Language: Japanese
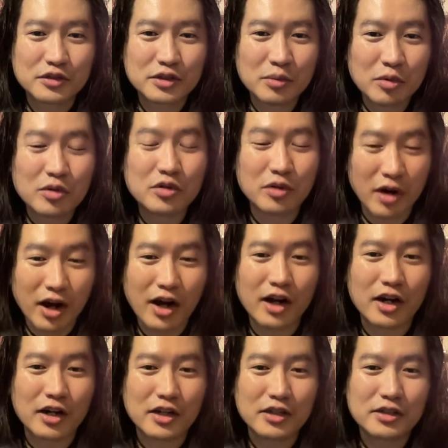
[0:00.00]
いで僕
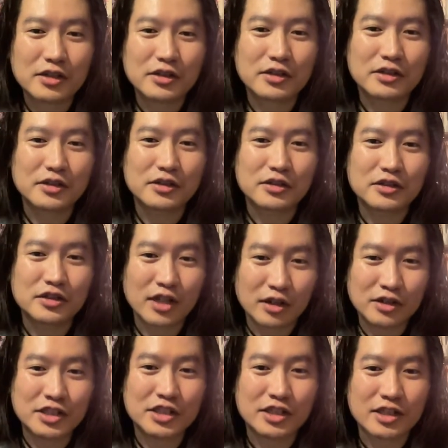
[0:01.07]
は
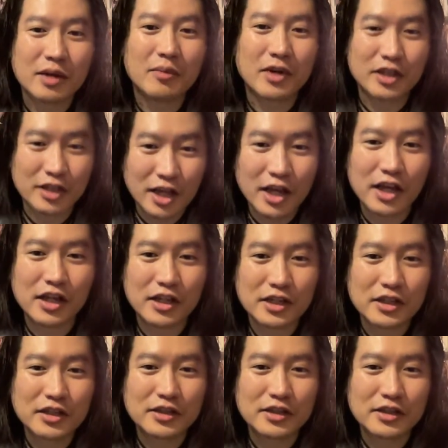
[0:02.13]
タクシー捕まえて